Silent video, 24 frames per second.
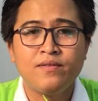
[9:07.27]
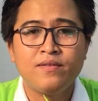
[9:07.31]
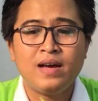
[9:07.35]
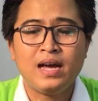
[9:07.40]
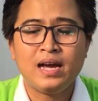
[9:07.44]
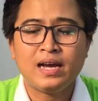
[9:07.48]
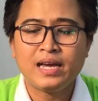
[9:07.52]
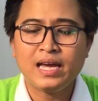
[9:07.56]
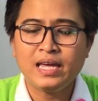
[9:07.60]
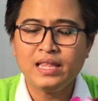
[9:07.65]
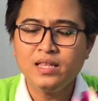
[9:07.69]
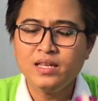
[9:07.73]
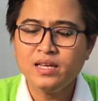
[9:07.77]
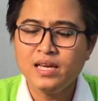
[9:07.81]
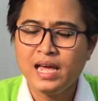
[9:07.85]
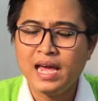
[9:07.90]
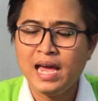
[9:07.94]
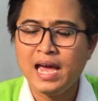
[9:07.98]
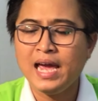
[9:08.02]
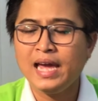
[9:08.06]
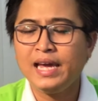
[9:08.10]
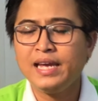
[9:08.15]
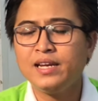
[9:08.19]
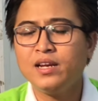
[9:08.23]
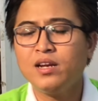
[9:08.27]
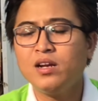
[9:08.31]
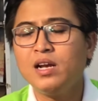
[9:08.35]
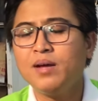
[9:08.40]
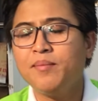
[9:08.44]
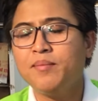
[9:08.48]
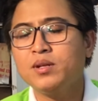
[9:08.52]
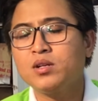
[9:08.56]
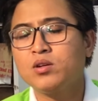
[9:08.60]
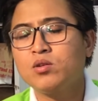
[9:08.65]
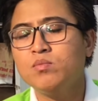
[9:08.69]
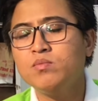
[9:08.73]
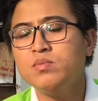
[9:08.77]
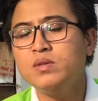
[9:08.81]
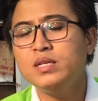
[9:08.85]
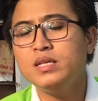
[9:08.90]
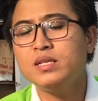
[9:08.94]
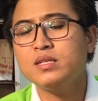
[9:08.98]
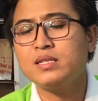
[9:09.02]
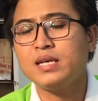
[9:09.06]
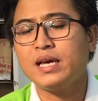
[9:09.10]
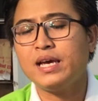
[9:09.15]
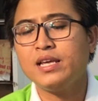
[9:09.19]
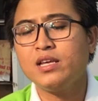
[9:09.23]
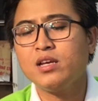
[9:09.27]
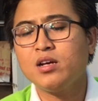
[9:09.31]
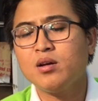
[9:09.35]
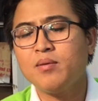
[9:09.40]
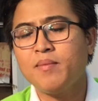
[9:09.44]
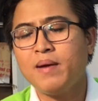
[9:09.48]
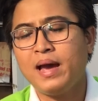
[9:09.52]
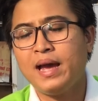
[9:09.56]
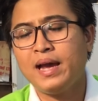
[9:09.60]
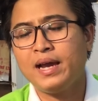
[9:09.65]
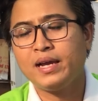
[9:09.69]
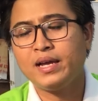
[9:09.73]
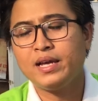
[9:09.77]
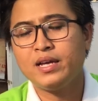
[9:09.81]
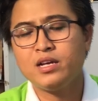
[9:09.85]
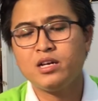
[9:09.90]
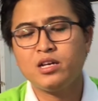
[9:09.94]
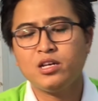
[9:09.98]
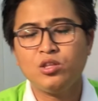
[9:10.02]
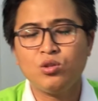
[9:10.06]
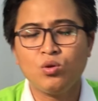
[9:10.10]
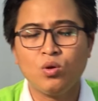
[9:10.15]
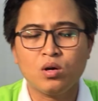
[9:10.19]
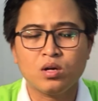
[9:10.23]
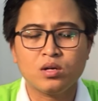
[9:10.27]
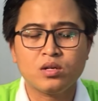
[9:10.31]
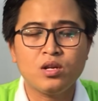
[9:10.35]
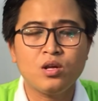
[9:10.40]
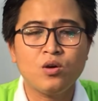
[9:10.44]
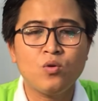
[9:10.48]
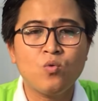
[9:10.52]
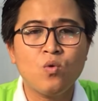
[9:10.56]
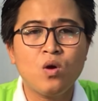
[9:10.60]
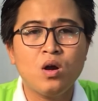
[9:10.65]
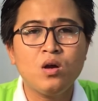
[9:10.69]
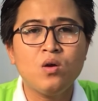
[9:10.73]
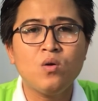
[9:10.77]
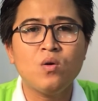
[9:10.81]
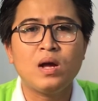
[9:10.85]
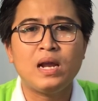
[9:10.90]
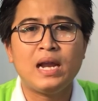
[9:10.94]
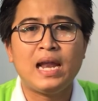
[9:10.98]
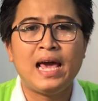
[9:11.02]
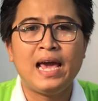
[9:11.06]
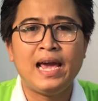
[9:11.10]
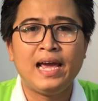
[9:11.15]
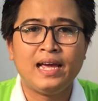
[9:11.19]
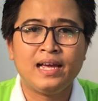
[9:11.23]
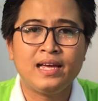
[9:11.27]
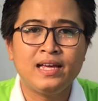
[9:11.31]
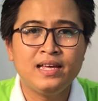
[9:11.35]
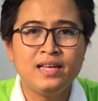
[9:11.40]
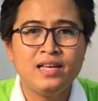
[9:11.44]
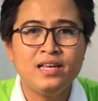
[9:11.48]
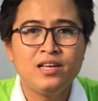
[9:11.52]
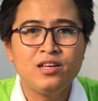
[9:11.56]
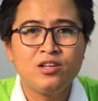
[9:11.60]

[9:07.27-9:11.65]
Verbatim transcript: và cái thứ hai đó là mình cũng chia sẻ cho các bạn cái kỹ thuật để quấn hoa lan